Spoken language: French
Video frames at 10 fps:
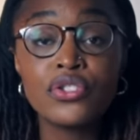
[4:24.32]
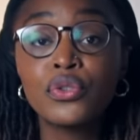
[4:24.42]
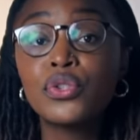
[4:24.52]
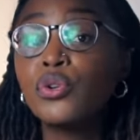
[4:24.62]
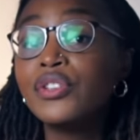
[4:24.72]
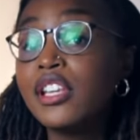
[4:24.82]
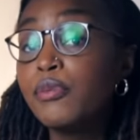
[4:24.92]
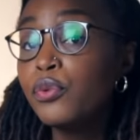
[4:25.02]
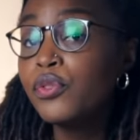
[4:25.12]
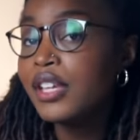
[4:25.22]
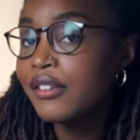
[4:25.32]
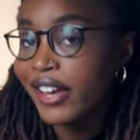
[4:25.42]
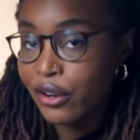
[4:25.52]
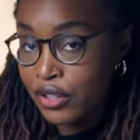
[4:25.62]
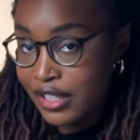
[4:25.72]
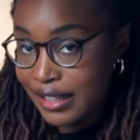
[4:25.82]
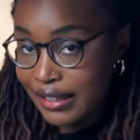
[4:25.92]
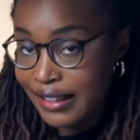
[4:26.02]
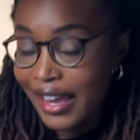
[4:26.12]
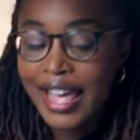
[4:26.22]
donc au début des vacances
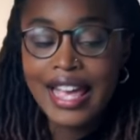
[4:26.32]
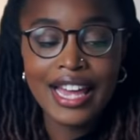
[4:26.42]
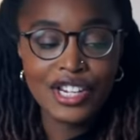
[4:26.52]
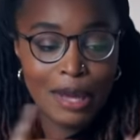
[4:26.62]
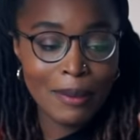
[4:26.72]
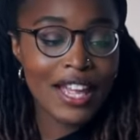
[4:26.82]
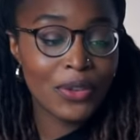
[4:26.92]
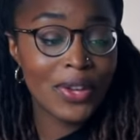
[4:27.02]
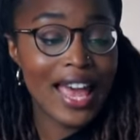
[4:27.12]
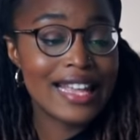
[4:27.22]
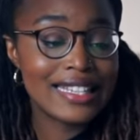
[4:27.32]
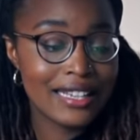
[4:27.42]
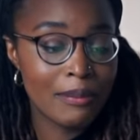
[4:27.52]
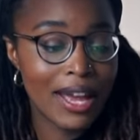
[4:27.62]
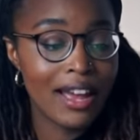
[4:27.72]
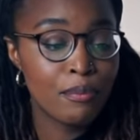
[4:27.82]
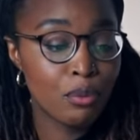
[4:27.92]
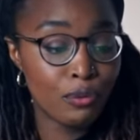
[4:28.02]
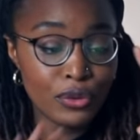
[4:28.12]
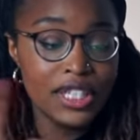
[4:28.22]
d'été. J'ai appris un truc assez sympa
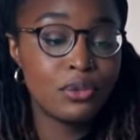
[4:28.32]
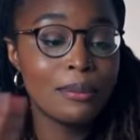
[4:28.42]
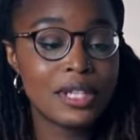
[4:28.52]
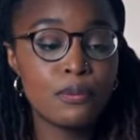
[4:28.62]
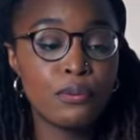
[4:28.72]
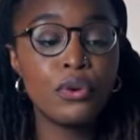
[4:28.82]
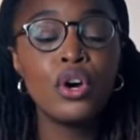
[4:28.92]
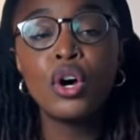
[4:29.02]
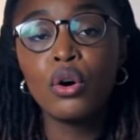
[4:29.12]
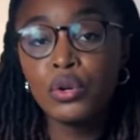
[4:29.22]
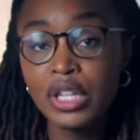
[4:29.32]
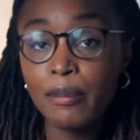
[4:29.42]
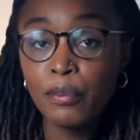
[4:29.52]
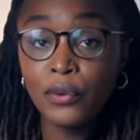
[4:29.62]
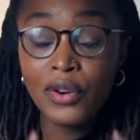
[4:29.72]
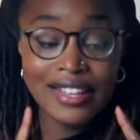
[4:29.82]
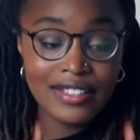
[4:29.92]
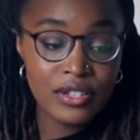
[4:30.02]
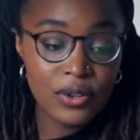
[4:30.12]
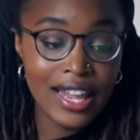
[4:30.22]
pour vous situer un petit peu. Au Japon, l'année
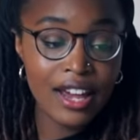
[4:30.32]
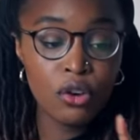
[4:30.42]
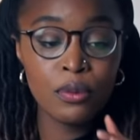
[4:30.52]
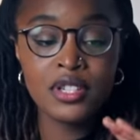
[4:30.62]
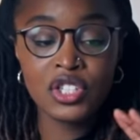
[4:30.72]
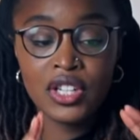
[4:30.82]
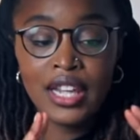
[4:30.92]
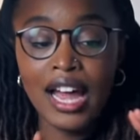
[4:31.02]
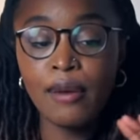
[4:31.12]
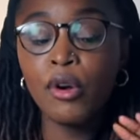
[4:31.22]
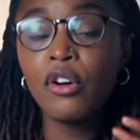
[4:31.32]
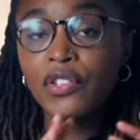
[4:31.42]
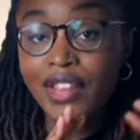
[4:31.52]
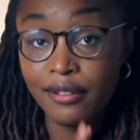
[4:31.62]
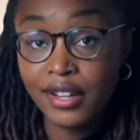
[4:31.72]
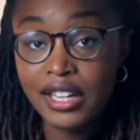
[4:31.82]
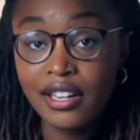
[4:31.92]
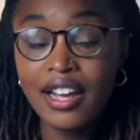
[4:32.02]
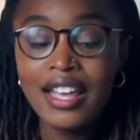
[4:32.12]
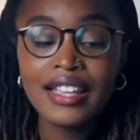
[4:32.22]
scolaire commence généralement en
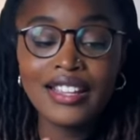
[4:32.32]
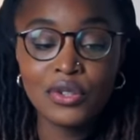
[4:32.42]
avril et se